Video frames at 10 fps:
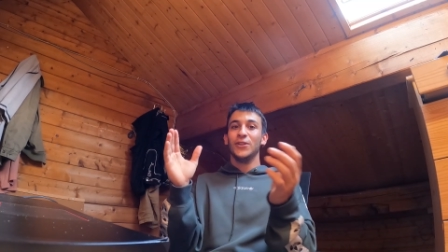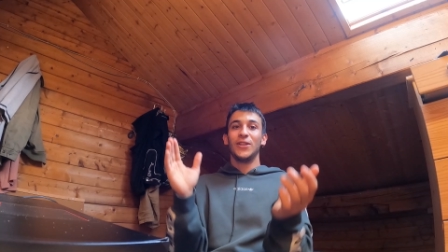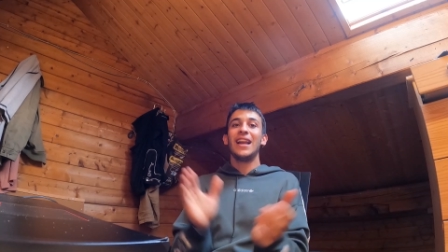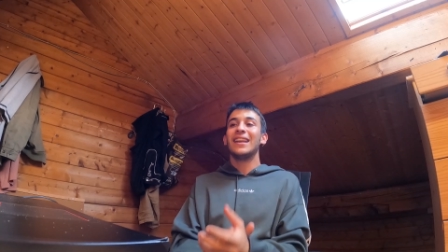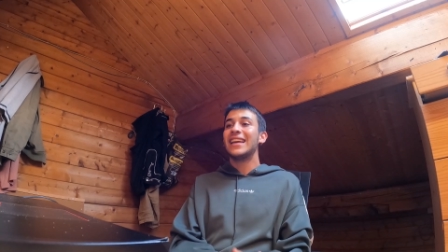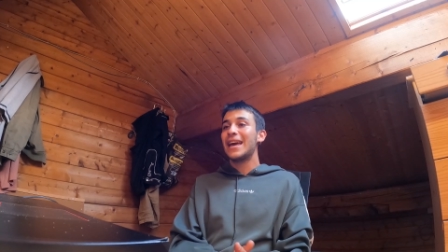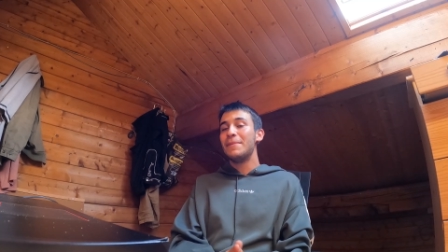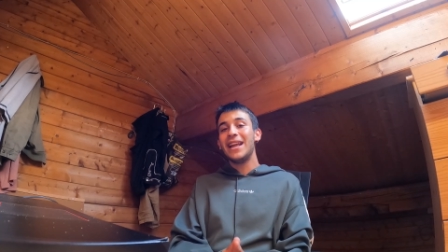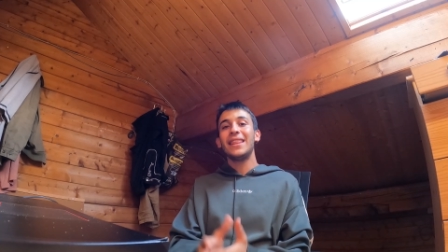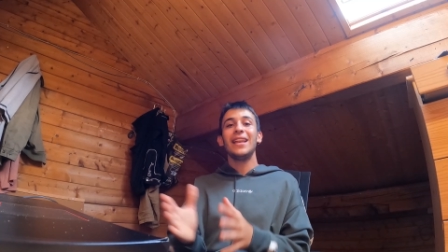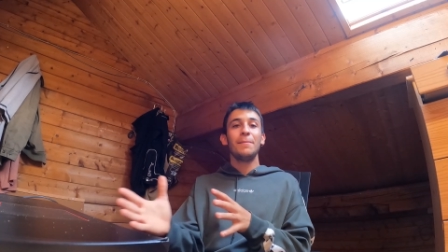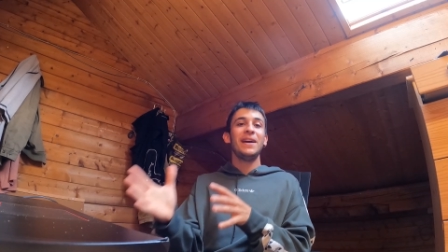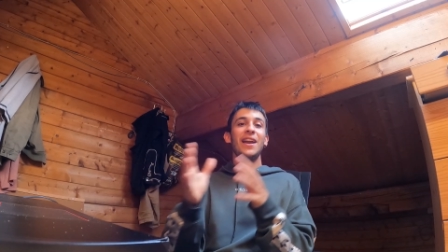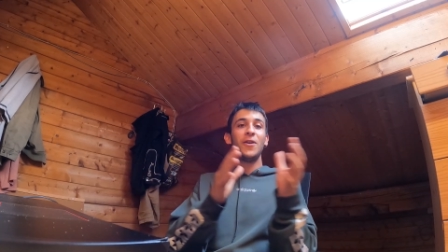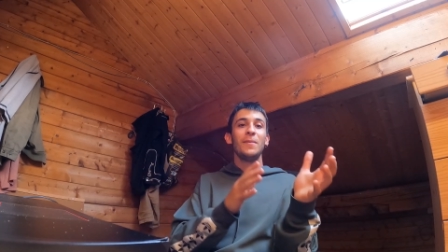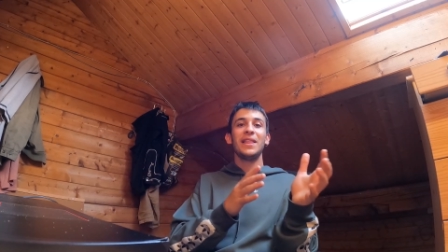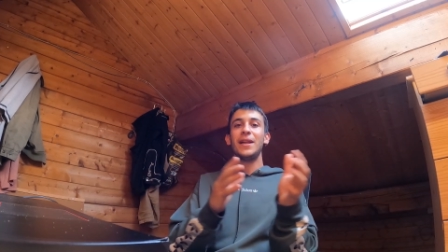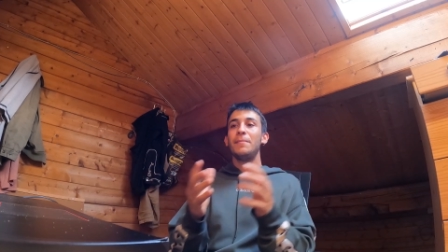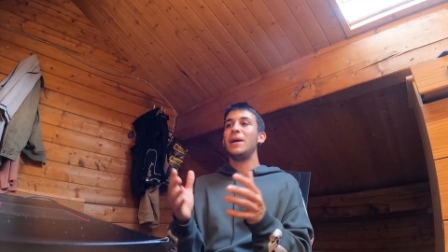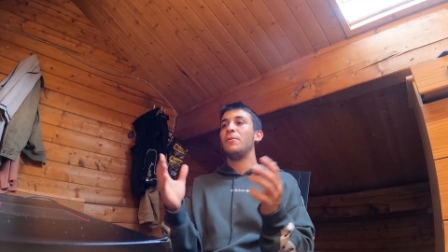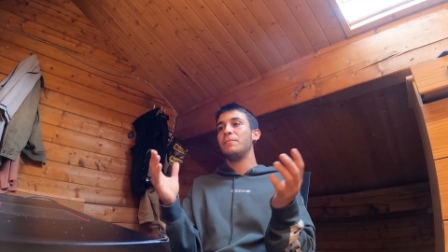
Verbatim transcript: Total, ¿que merece la pena? ¿No merece la pena?